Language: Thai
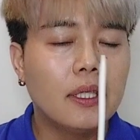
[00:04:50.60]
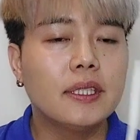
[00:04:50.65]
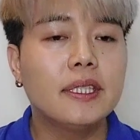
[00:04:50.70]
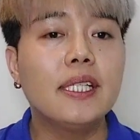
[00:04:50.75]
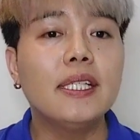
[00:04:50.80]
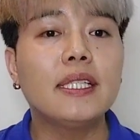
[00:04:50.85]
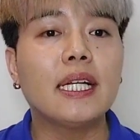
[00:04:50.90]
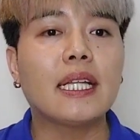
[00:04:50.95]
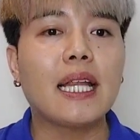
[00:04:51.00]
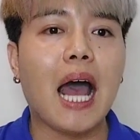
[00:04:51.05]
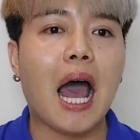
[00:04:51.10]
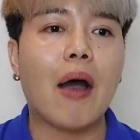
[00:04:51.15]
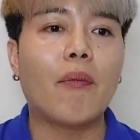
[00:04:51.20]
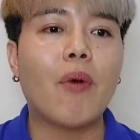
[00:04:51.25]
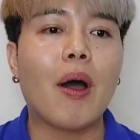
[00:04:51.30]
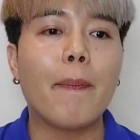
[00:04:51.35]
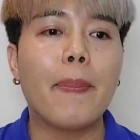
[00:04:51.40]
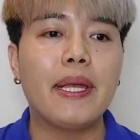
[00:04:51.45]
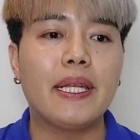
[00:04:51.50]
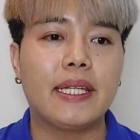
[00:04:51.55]
ซึ่งถ้าถาม
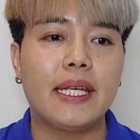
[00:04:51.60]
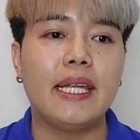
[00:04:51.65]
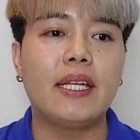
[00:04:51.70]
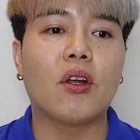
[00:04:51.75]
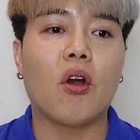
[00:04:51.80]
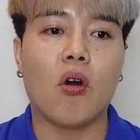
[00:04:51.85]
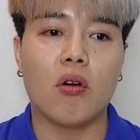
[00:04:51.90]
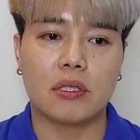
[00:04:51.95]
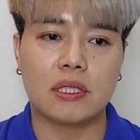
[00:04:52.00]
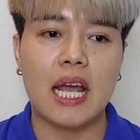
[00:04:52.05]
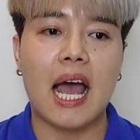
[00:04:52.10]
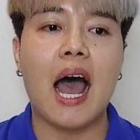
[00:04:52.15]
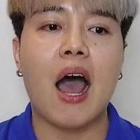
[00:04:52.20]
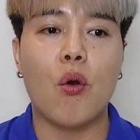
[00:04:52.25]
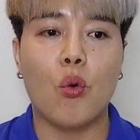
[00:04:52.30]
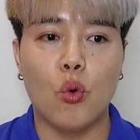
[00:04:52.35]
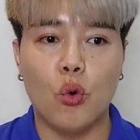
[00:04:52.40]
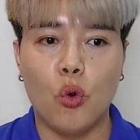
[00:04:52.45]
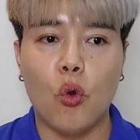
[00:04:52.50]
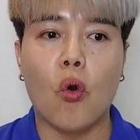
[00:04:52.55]
ว่าเป็นกลิ่นของชา
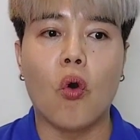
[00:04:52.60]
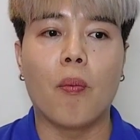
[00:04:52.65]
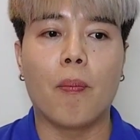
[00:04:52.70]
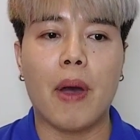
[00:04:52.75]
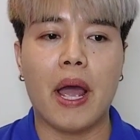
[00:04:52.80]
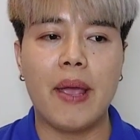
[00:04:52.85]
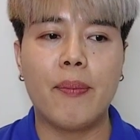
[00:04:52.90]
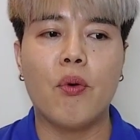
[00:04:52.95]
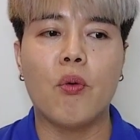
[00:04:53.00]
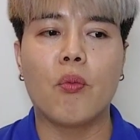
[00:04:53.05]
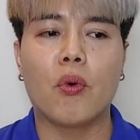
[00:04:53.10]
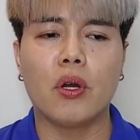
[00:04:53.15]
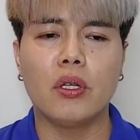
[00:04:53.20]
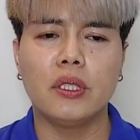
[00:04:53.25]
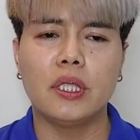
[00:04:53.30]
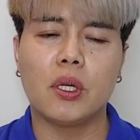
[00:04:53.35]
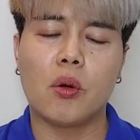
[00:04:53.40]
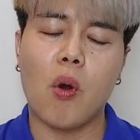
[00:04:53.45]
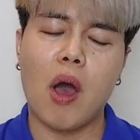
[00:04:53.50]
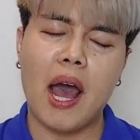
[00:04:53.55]
อูหลงไหม ผมก็
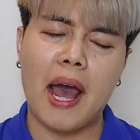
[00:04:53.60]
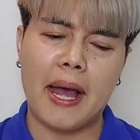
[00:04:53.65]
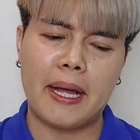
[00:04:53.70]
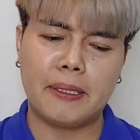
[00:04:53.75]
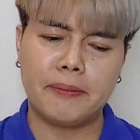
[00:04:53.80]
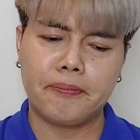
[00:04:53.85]
รู้สึกว่า